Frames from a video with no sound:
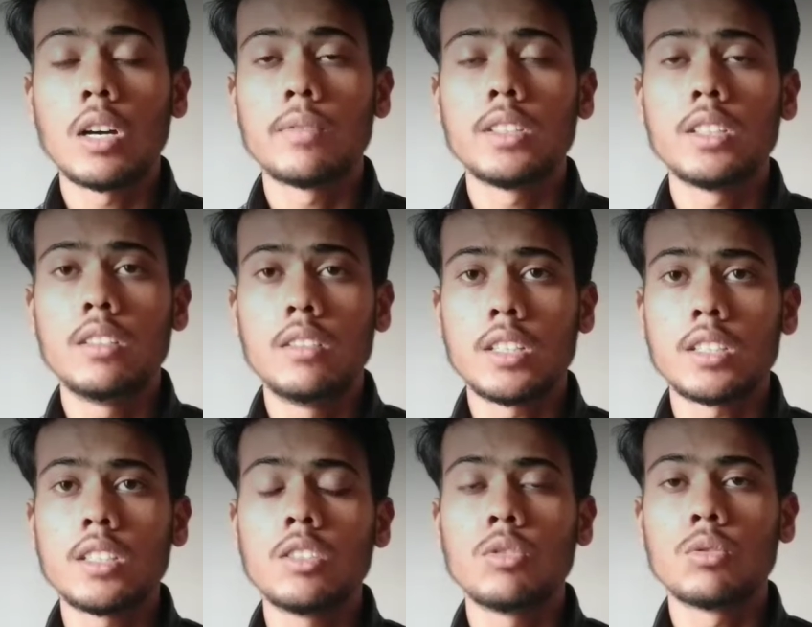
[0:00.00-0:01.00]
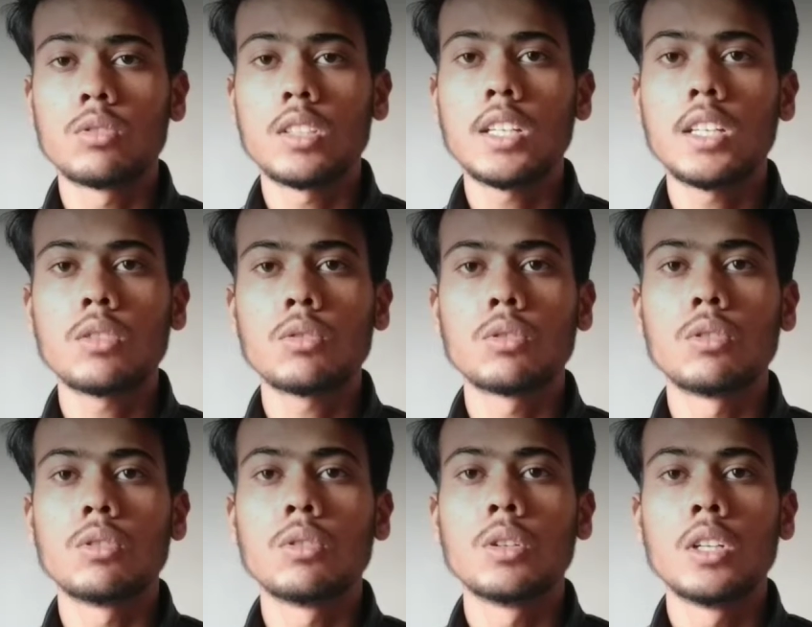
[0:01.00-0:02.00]
काफ़ी इंटरेस्टिंग योजना है तो
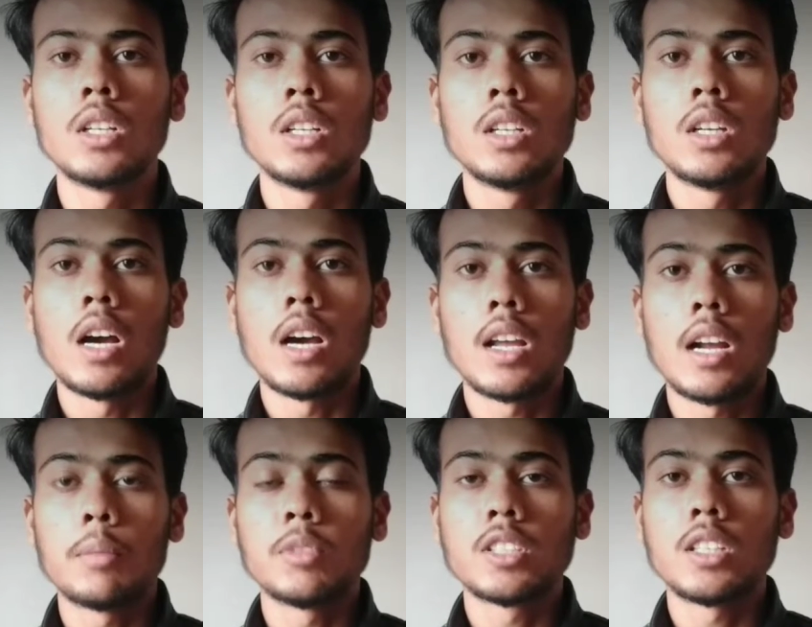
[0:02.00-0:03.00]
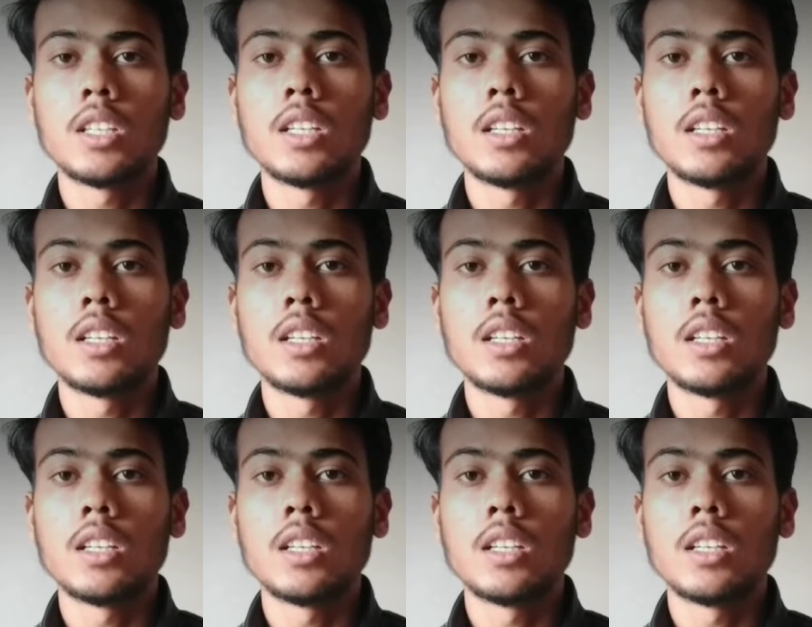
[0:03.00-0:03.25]
अगर आप इसके